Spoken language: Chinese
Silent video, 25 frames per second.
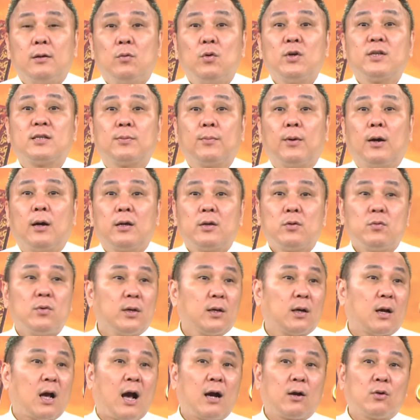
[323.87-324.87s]
为什么？因
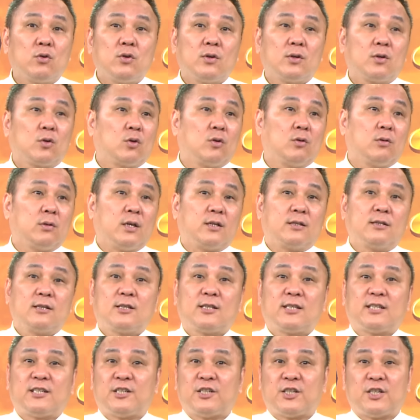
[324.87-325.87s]
为航运也是
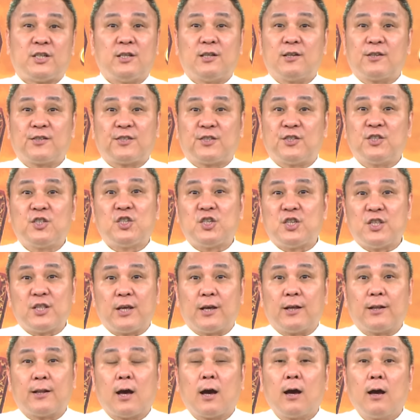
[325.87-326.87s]
洗了十几
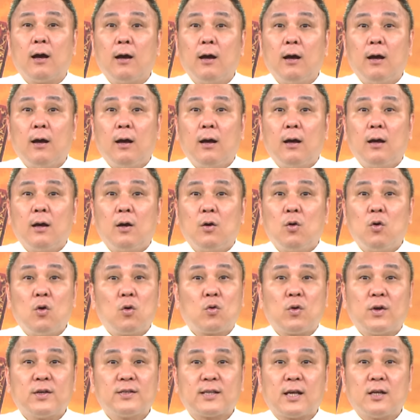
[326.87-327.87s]
年呐，
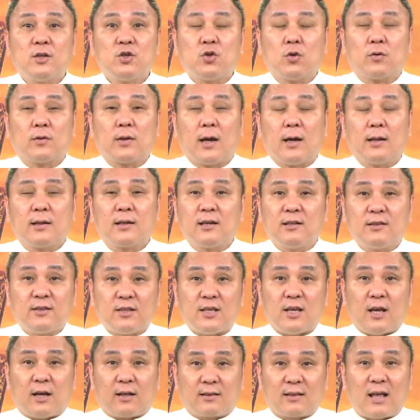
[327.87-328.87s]
货柜三雄呐，那个
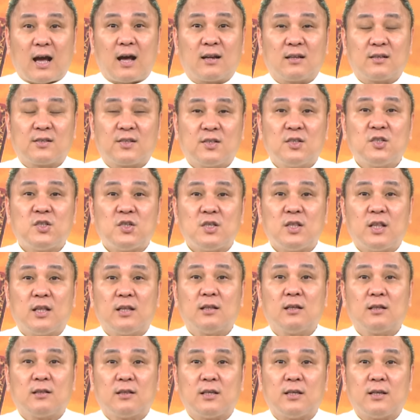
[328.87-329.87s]
底啊打了十几
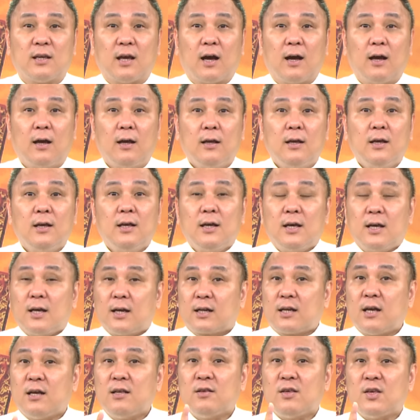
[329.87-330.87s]
年的底啊，
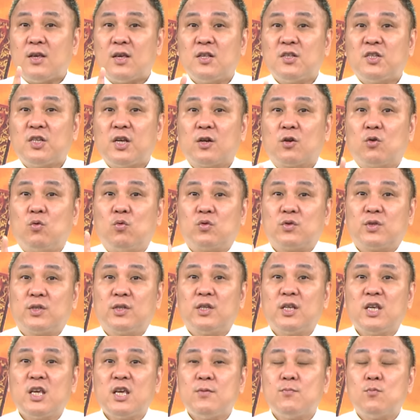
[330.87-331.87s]
跟银建股
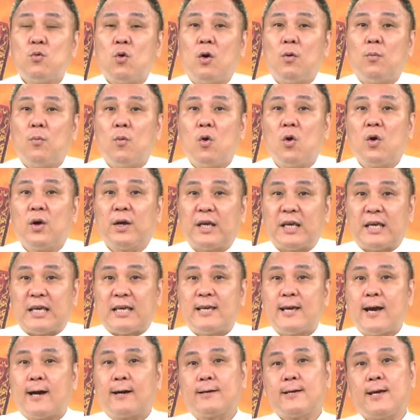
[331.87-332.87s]
是一模模
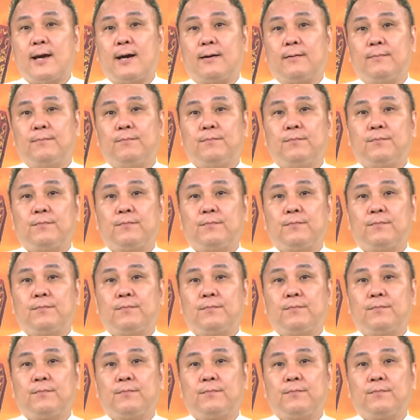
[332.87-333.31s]
一样样。